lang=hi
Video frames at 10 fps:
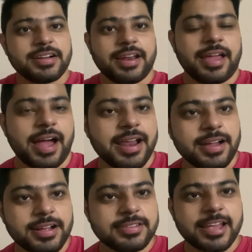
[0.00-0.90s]
करें एंड
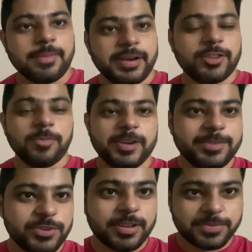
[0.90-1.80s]
अगर चैनल पर नहीं तो प्लीज़
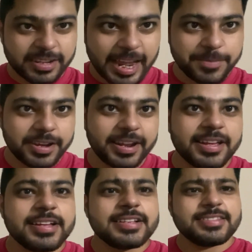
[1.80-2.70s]
मुझे सब्सक्राइब करें
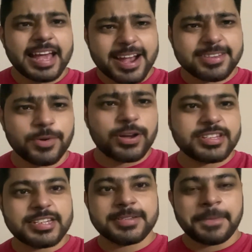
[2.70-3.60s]
थैंक्स फॉर
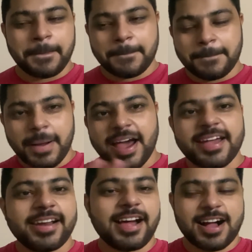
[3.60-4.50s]
वॉचिंग बाय
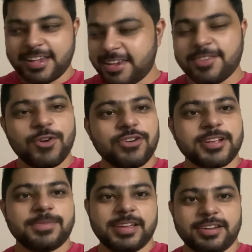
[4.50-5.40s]
एंड आगे के ब्लॉग्स
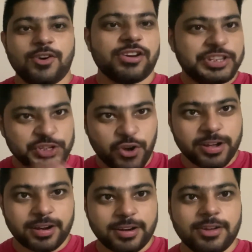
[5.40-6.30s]
आप देखना और इन्जॉय
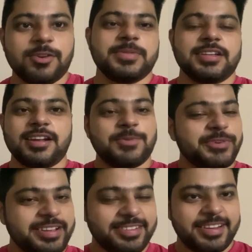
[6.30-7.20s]
करना और बताना वो
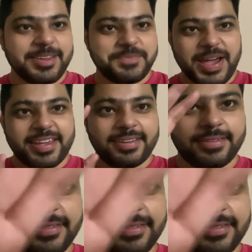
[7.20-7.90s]
कैसे लगे बाय